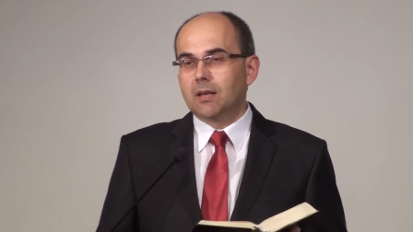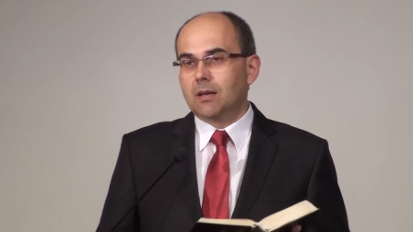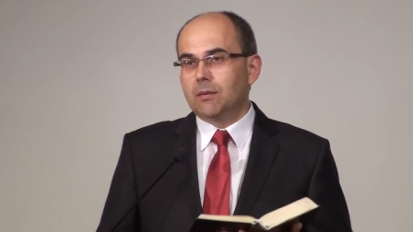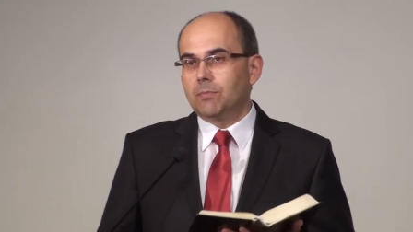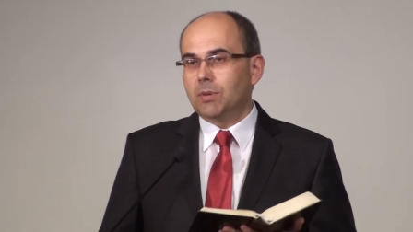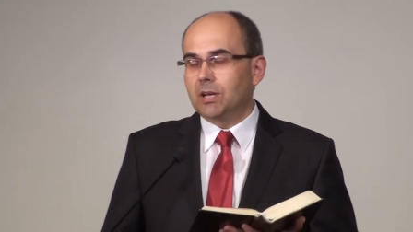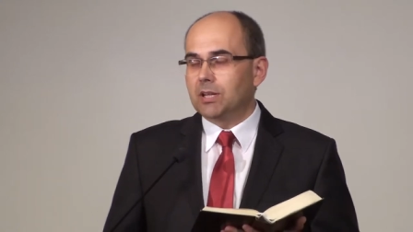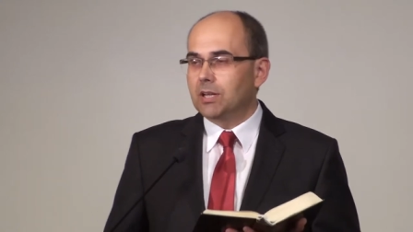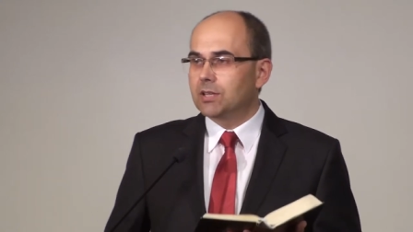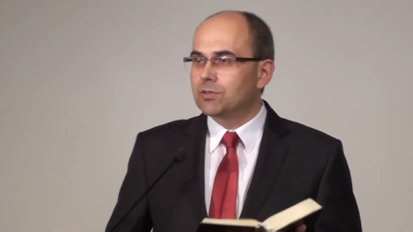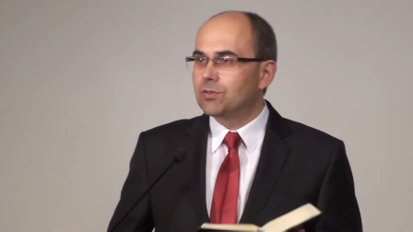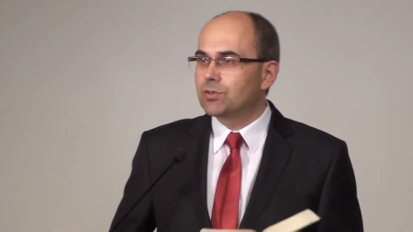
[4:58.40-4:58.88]

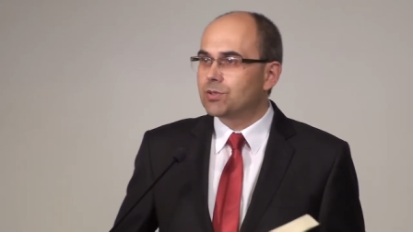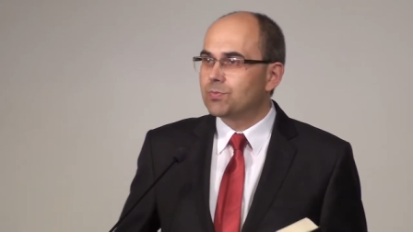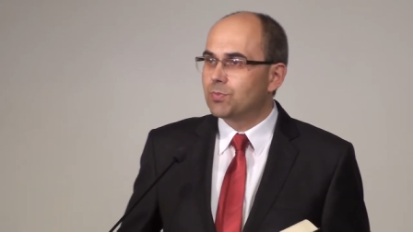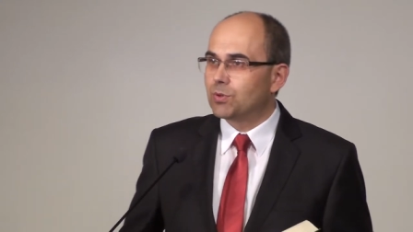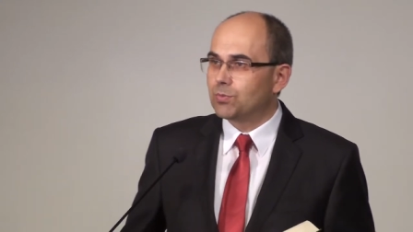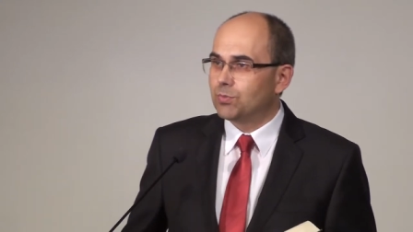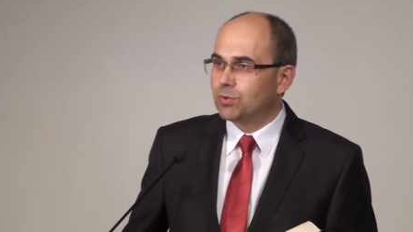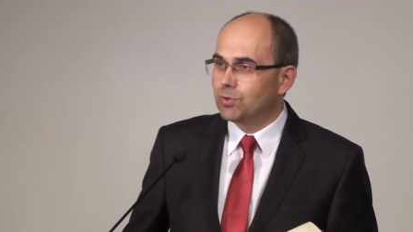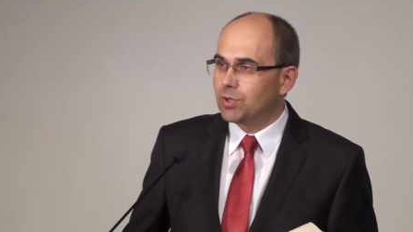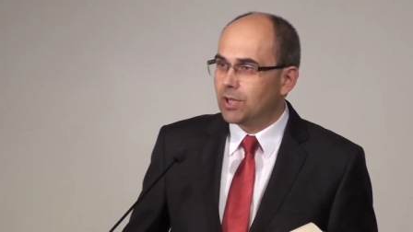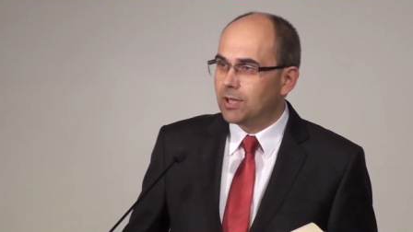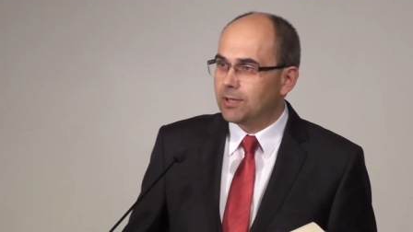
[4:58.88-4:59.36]
Pan Jezus
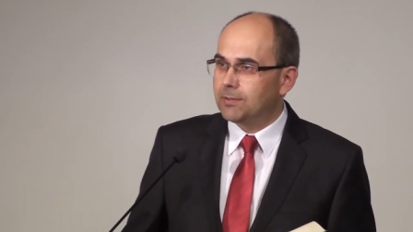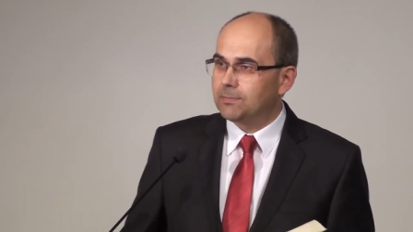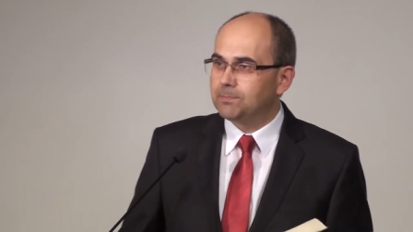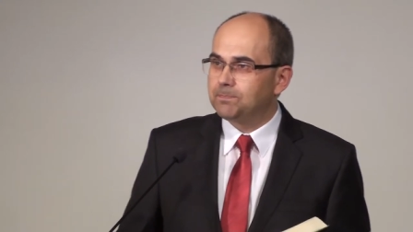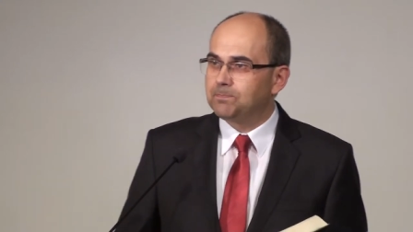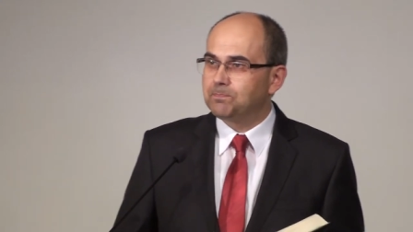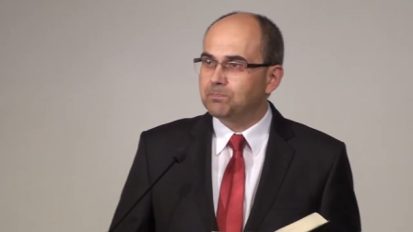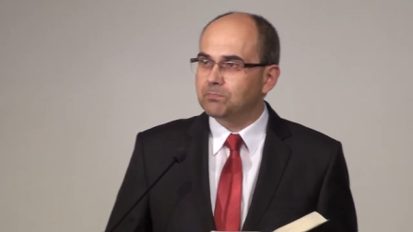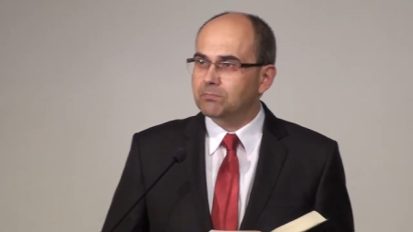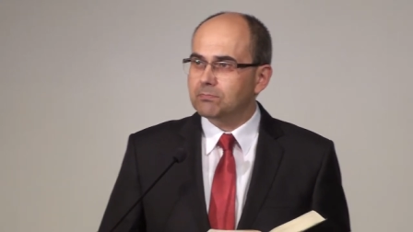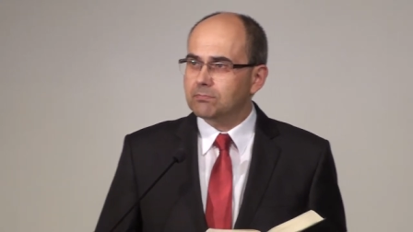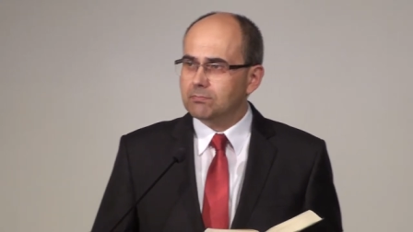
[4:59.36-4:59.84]
próbuje
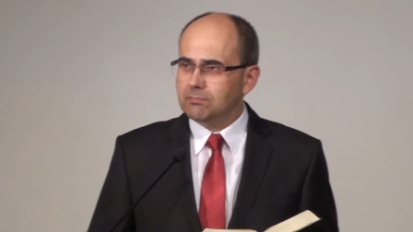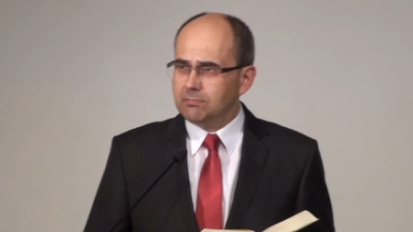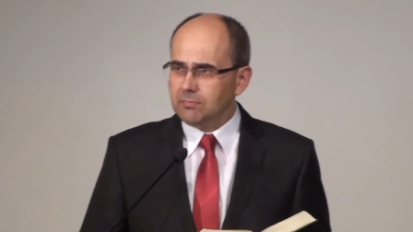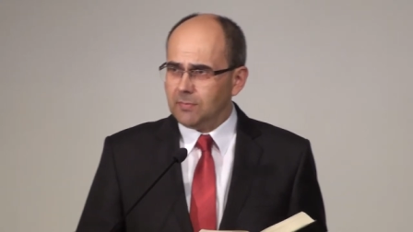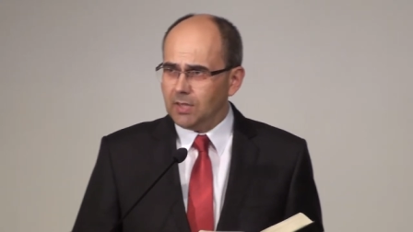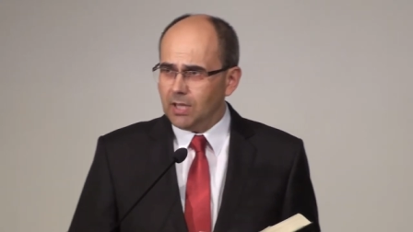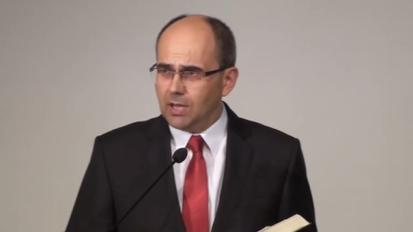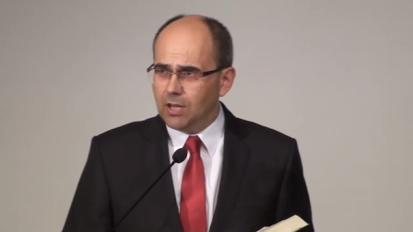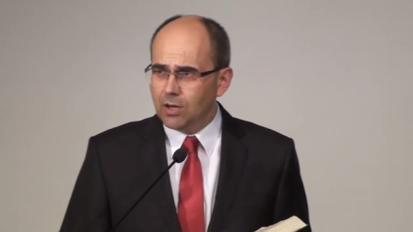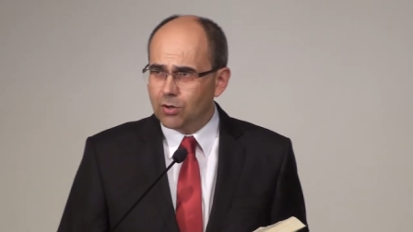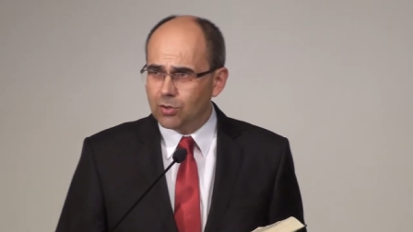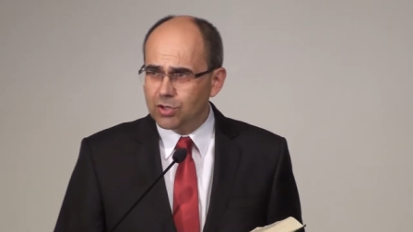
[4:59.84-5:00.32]

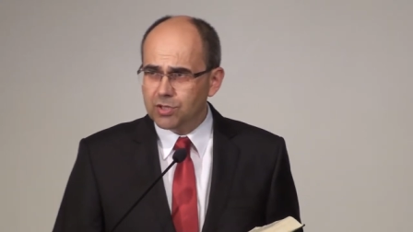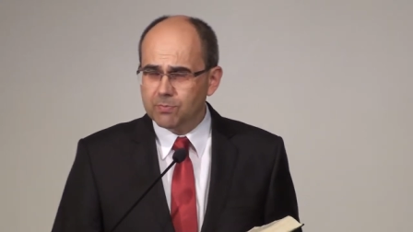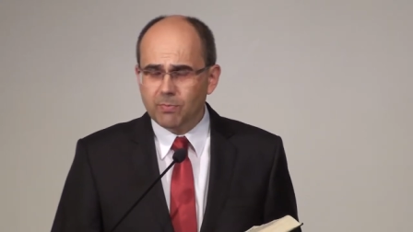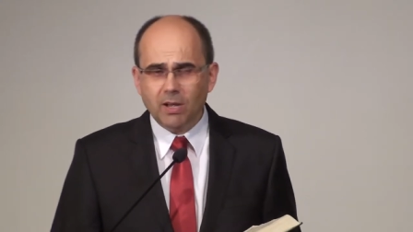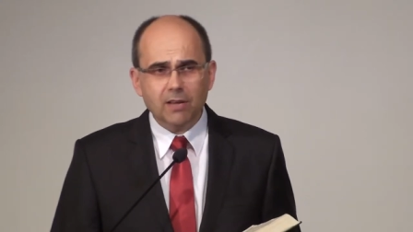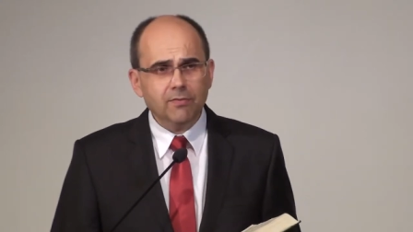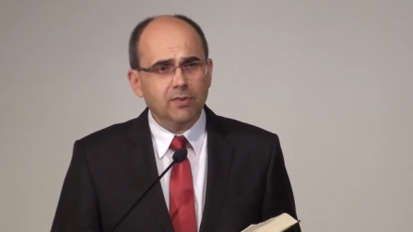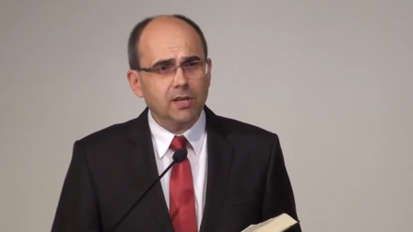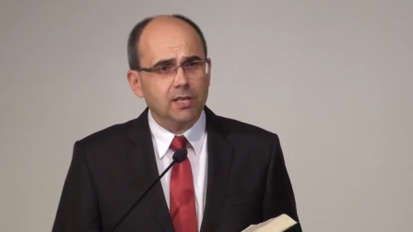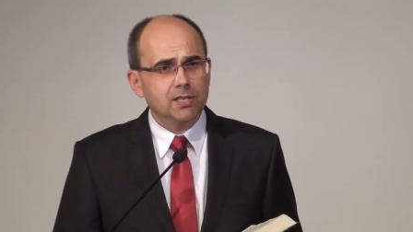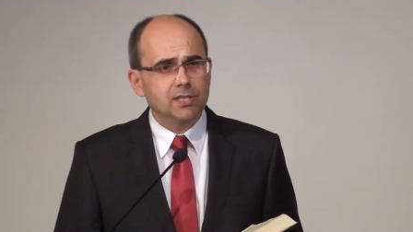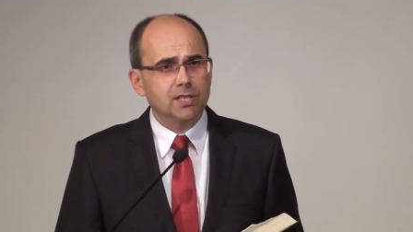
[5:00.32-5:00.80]

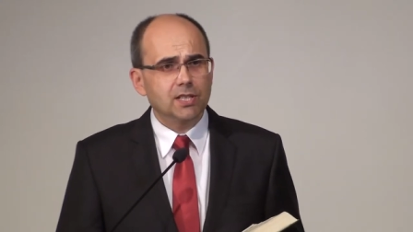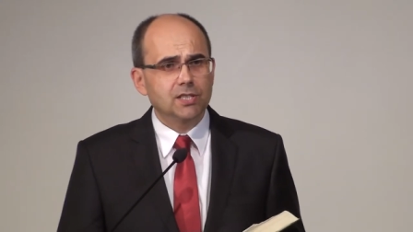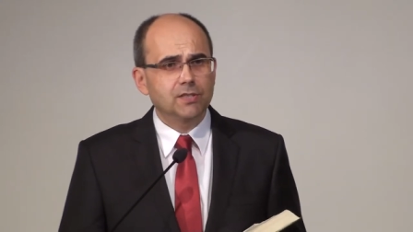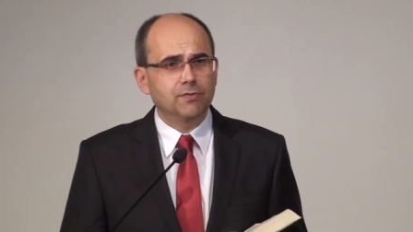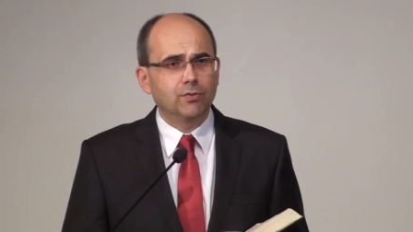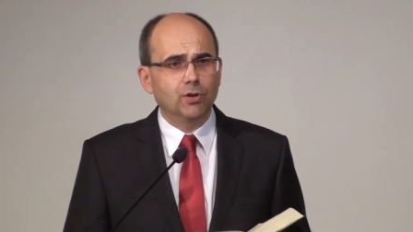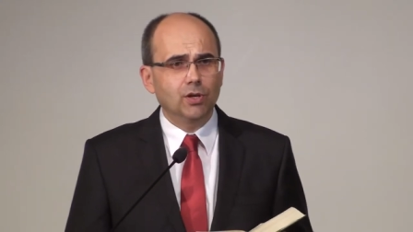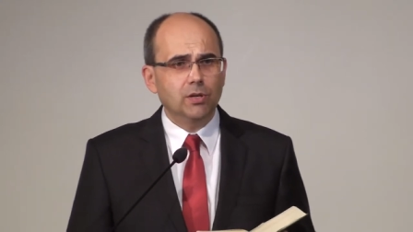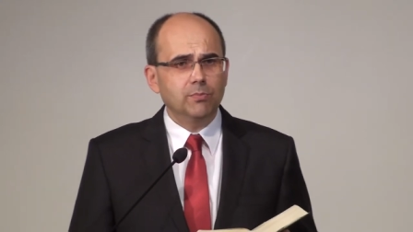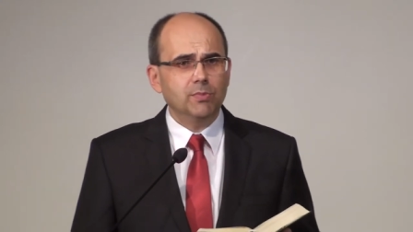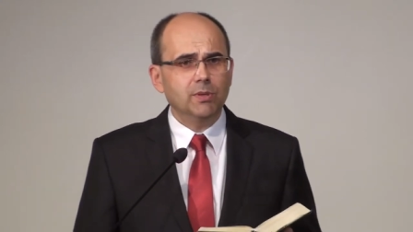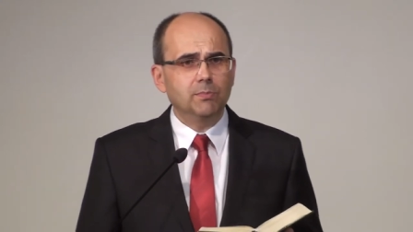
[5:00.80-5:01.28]
rozmawiać ze
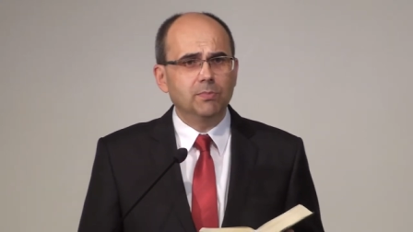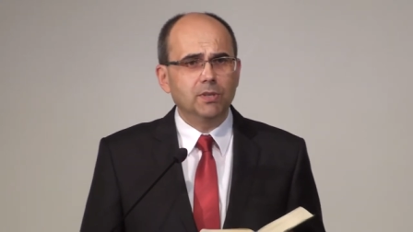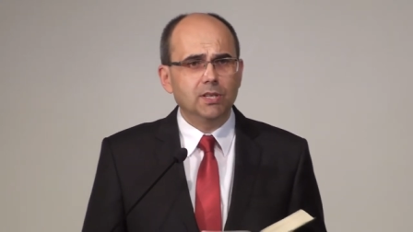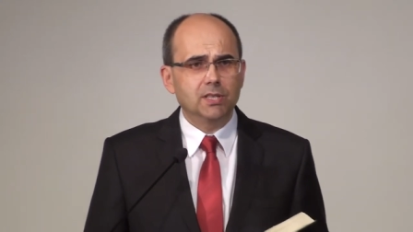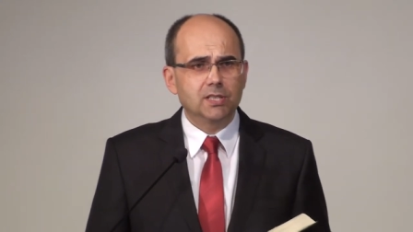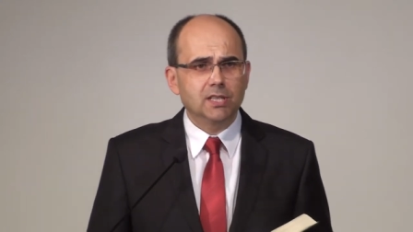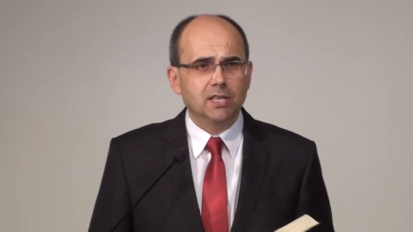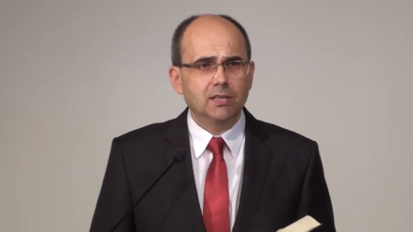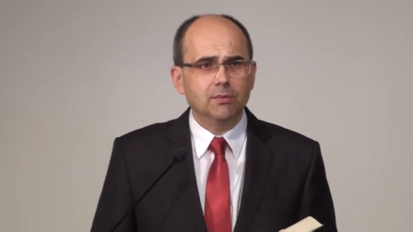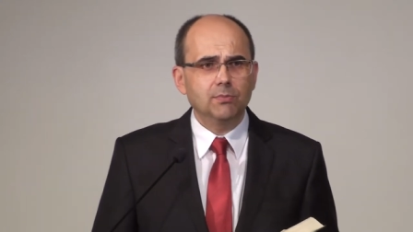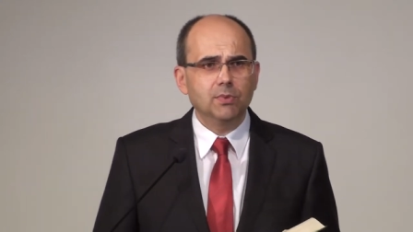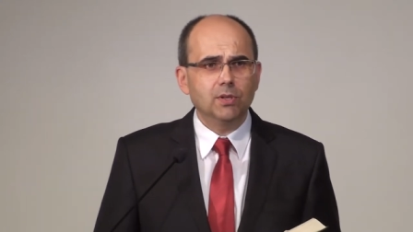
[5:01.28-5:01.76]
swoimi
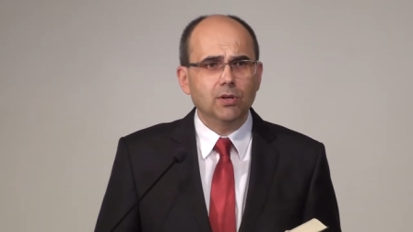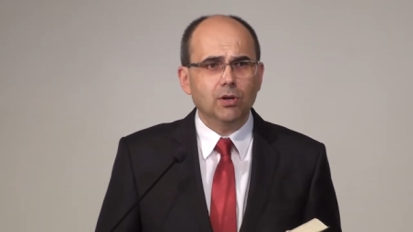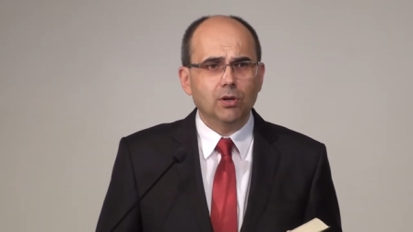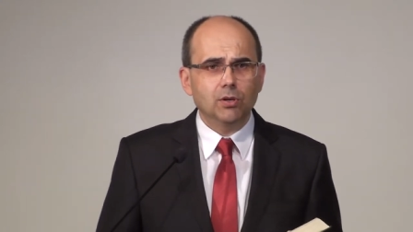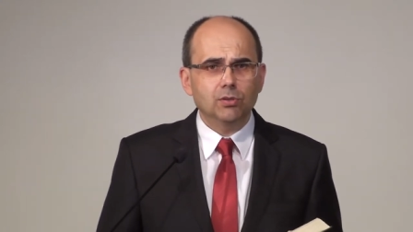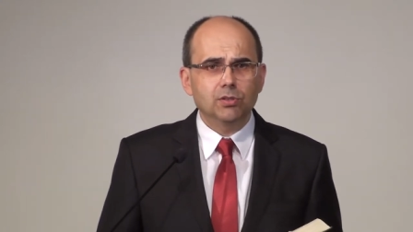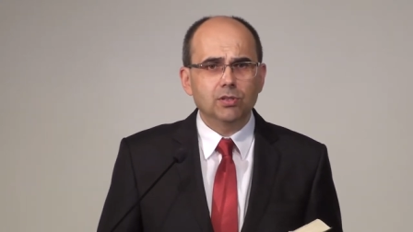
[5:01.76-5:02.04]
bliskimi o